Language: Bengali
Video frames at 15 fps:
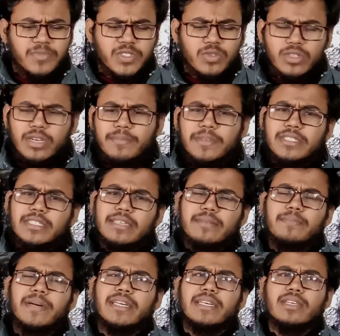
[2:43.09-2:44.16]
যদি আপনি
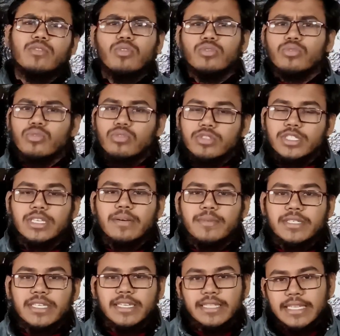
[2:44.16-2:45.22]
ব্যাটারি কতক্ষণ যাবে
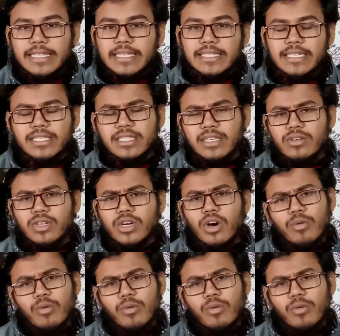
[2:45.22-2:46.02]
সেটা দেখতে চান তাহলে